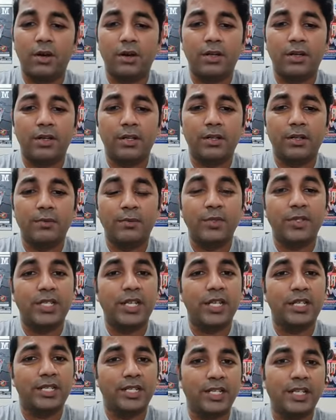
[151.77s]
और
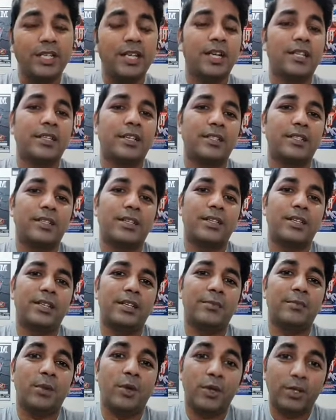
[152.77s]
मुझे एक दिन याद आता
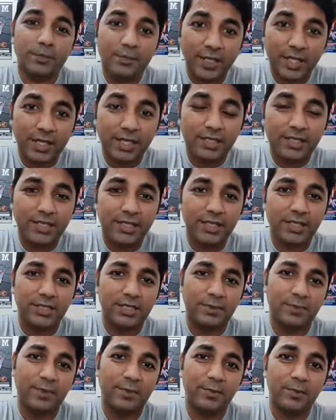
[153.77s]
है बहुत प्यारा सा
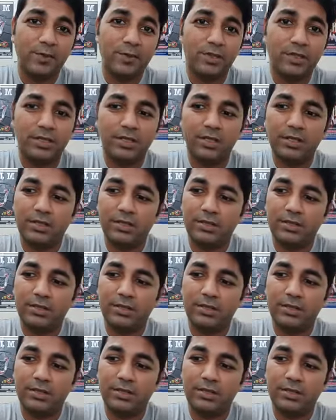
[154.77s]
जब हम लोग